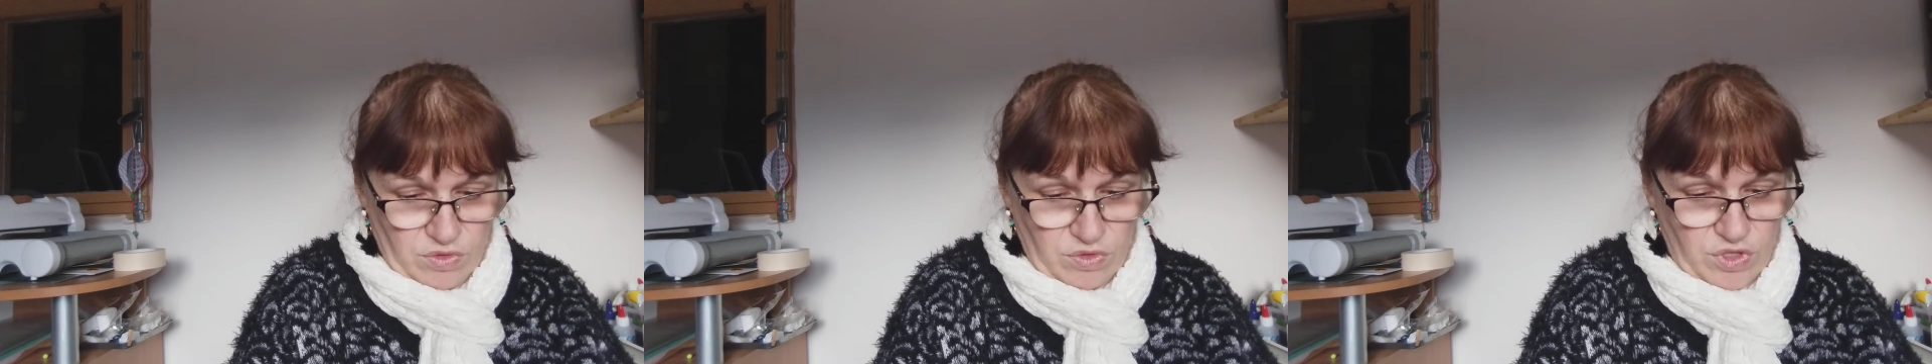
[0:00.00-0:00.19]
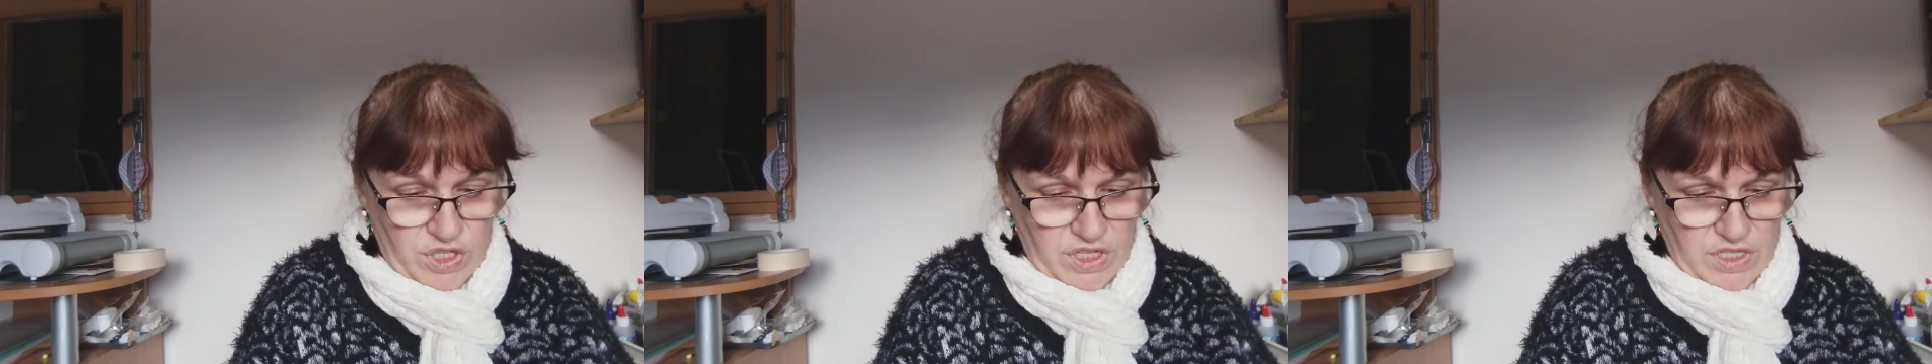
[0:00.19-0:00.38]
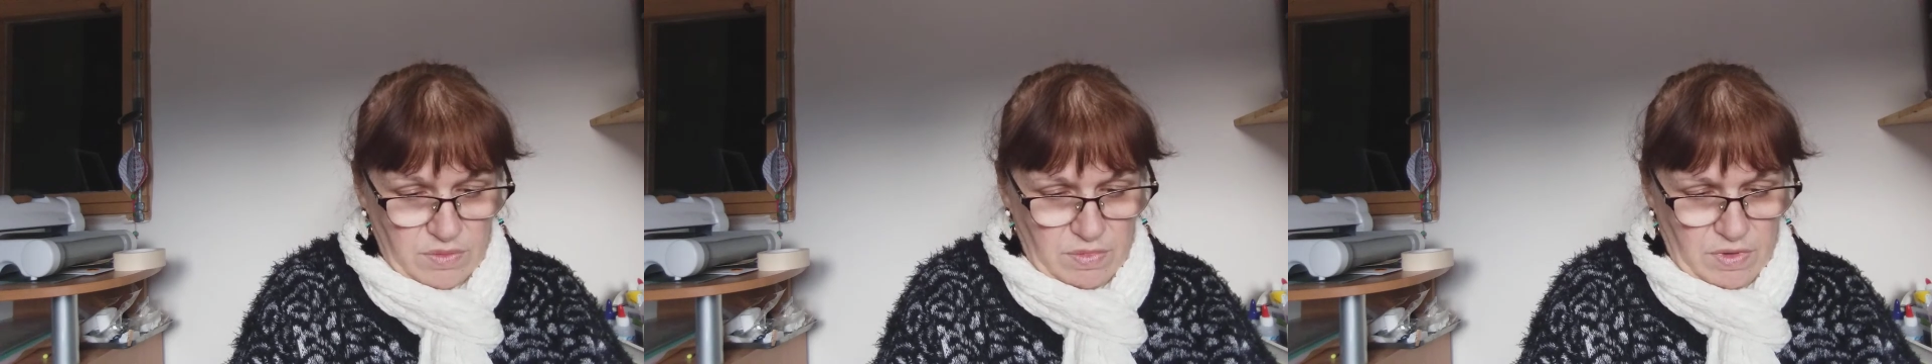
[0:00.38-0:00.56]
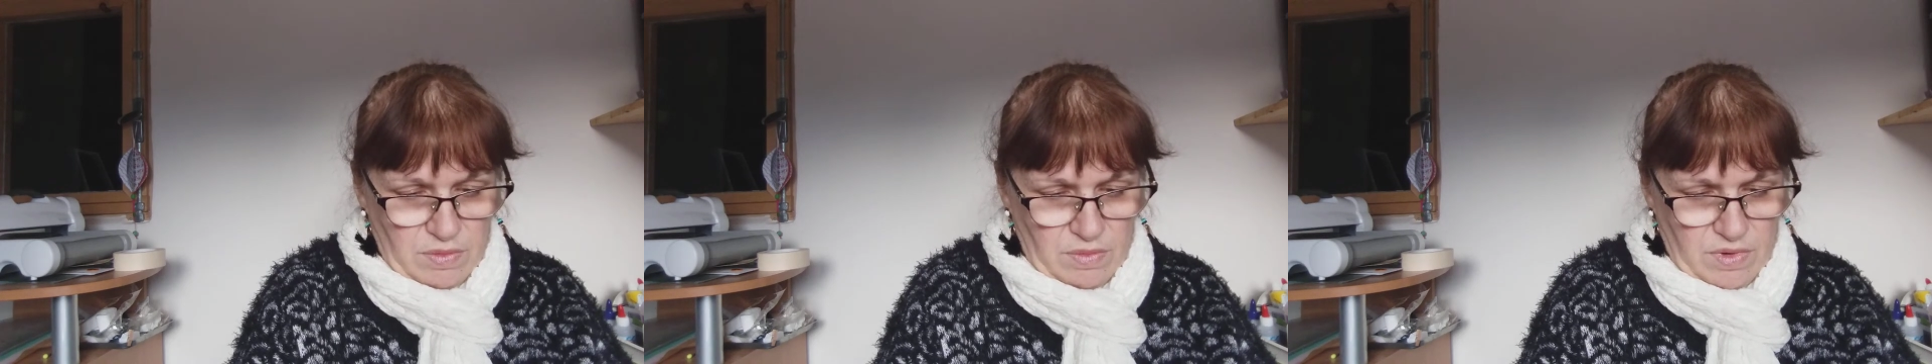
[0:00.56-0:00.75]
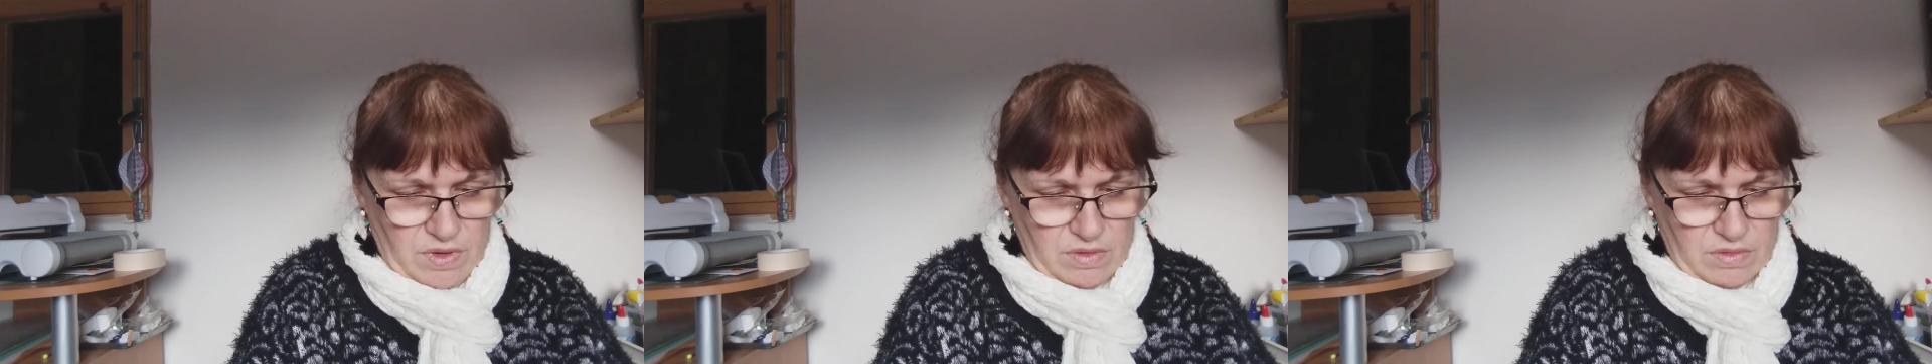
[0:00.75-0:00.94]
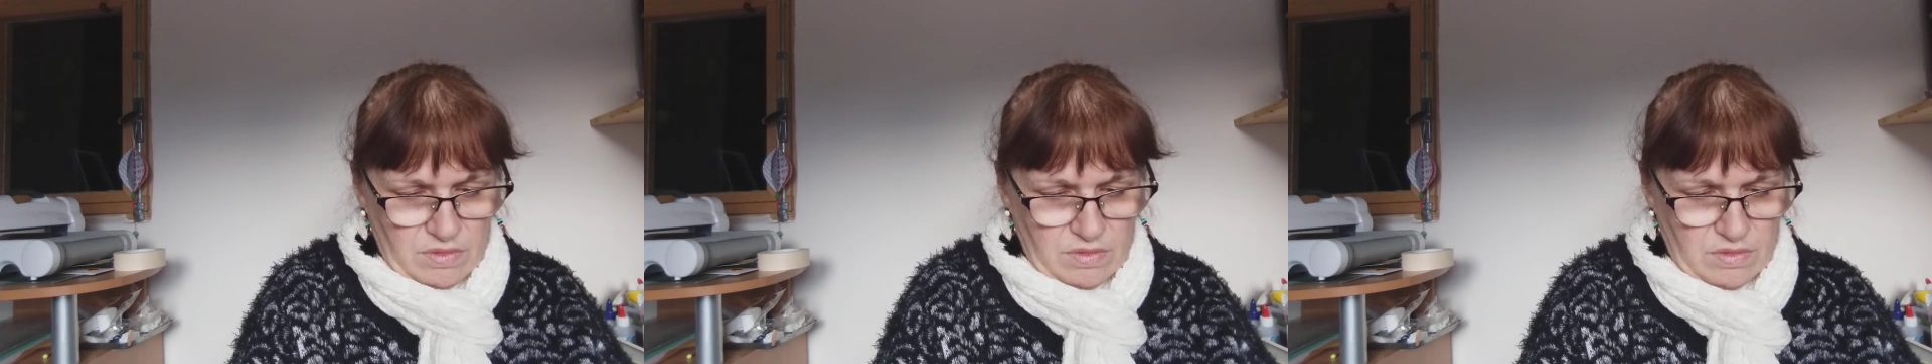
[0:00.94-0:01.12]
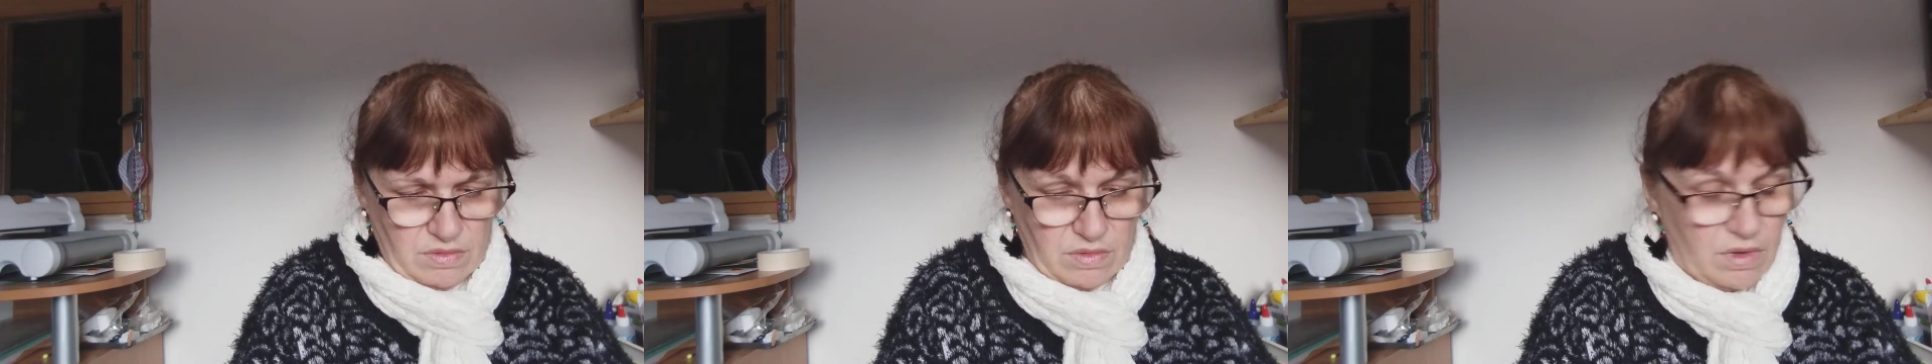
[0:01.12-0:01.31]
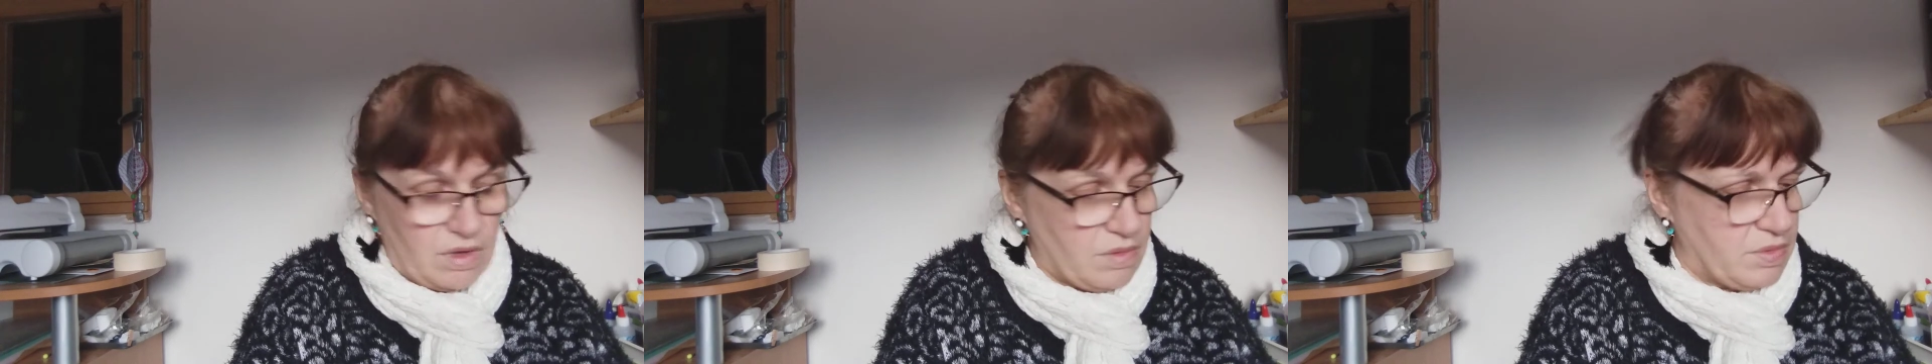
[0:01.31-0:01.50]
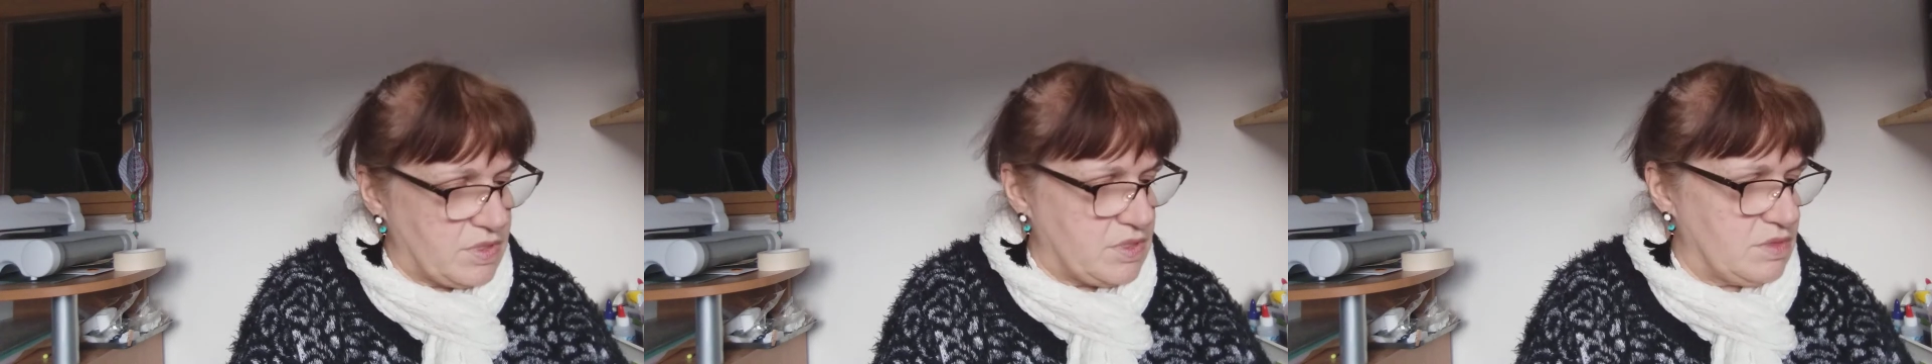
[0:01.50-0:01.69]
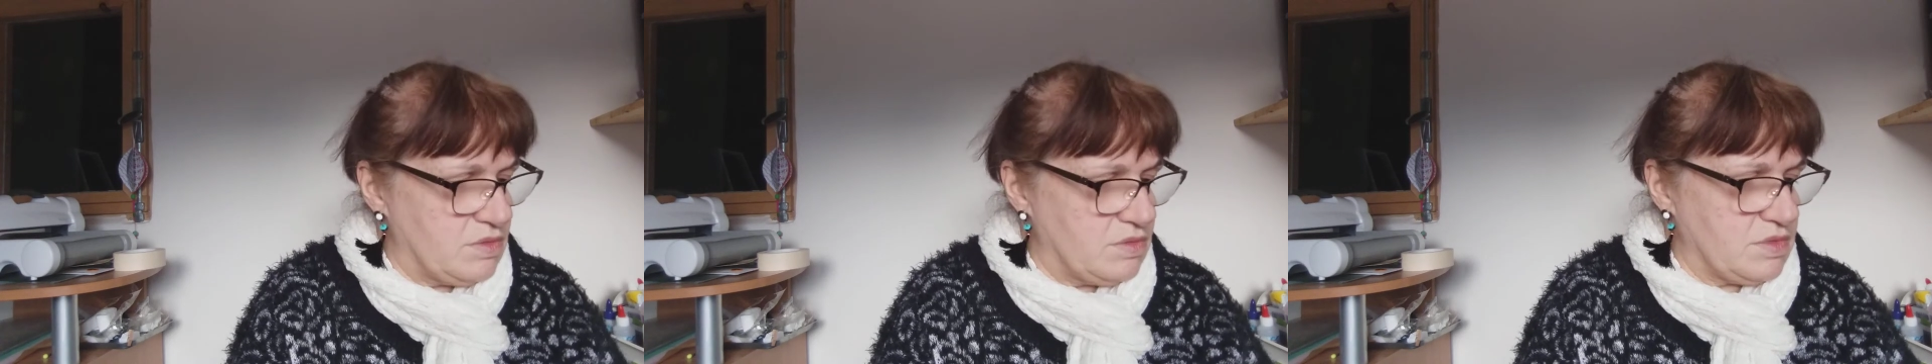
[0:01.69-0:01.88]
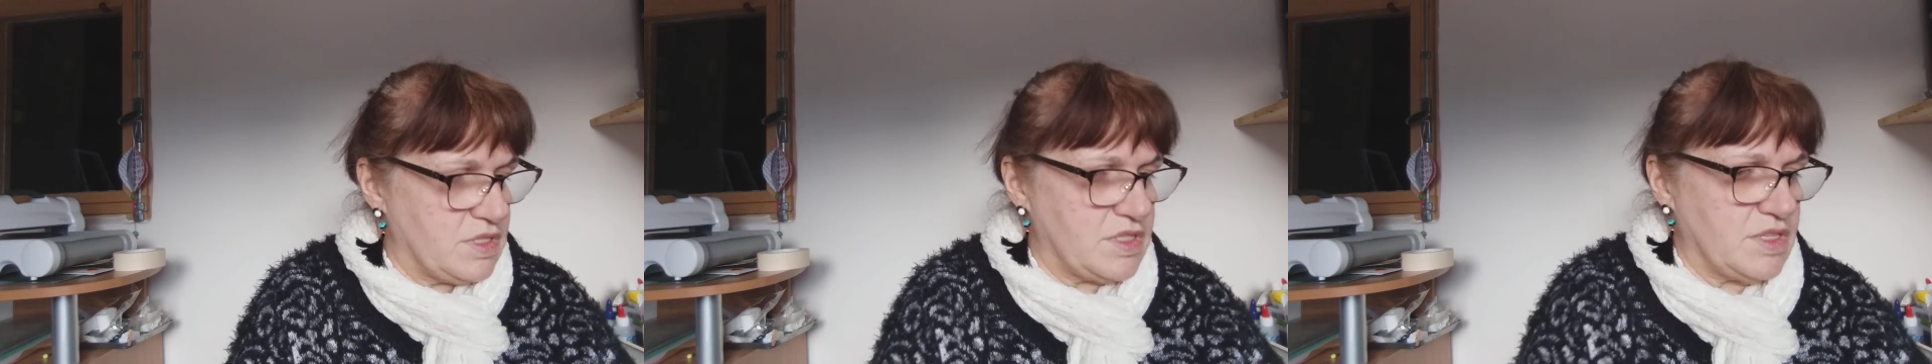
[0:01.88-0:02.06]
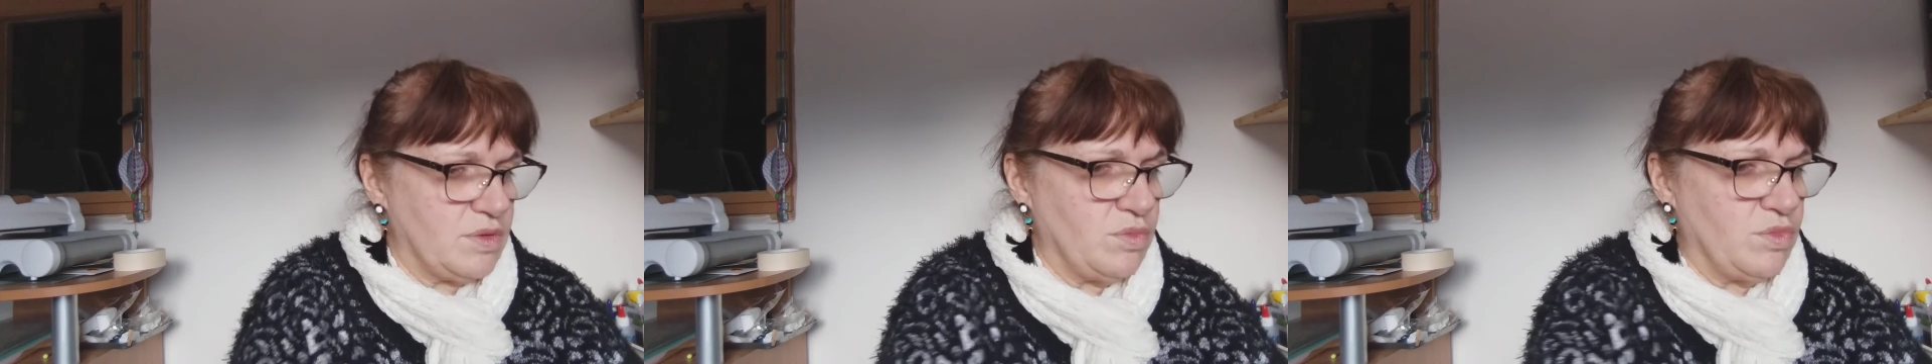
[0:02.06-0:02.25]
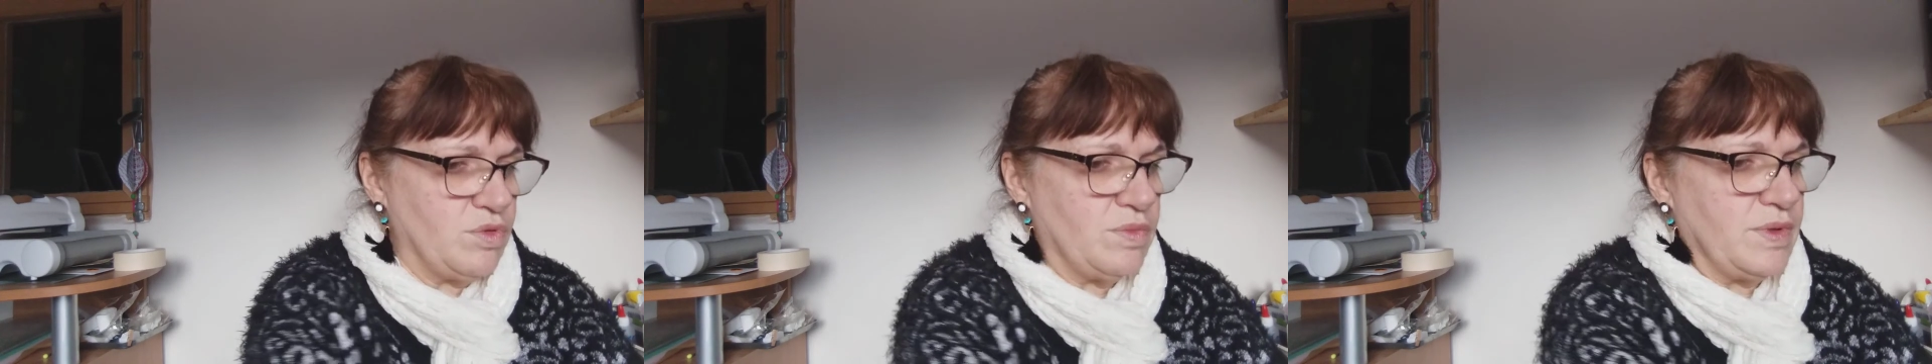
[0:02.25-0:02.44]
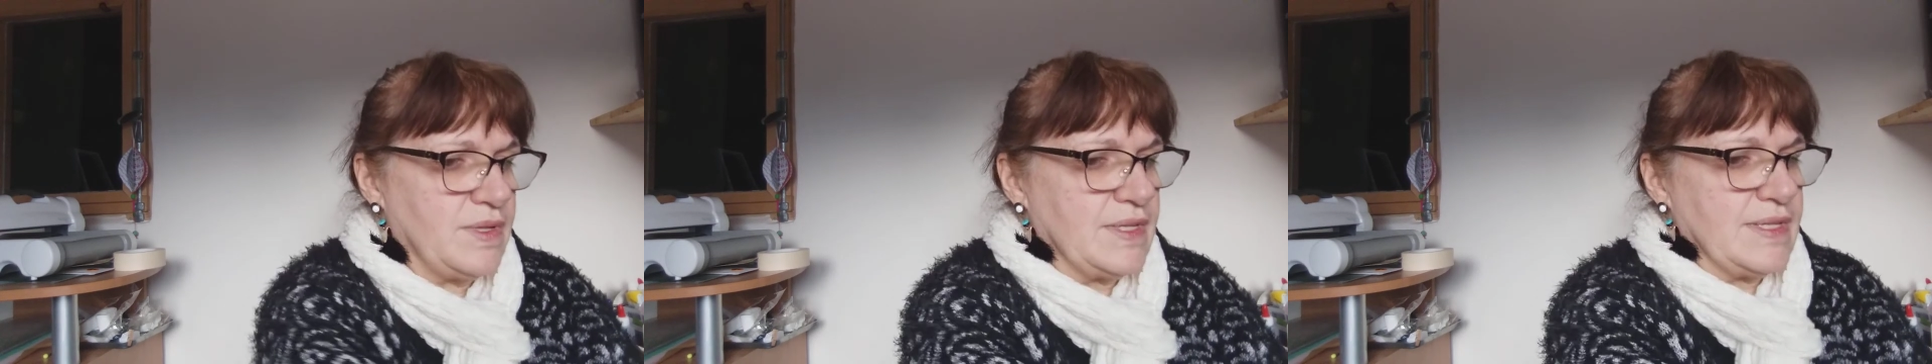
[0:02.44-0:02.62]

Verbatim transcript: du jasmin blanc. Ah bah dis donc, ça sent bon.